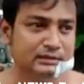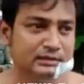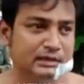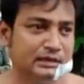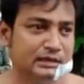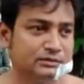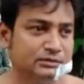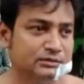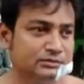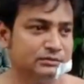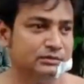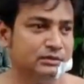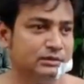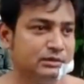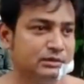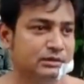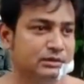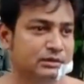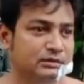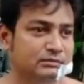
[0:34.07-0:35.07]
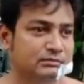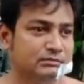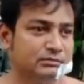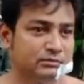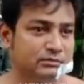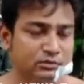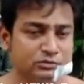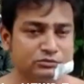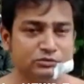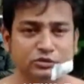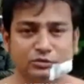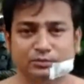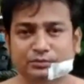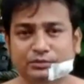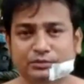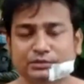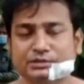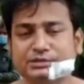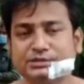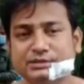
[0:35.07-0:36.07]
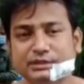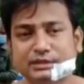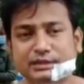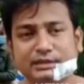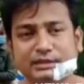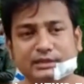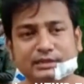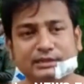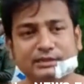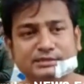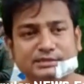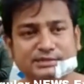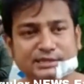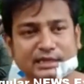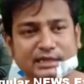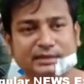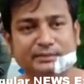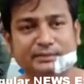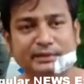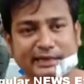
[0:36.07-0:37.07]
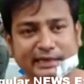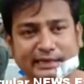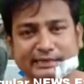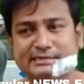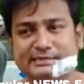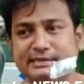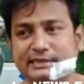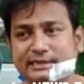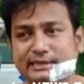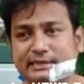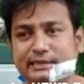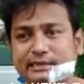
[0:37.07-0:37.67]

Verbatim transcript: এখন বক্তব্য হচ্ছে যে মেরেছে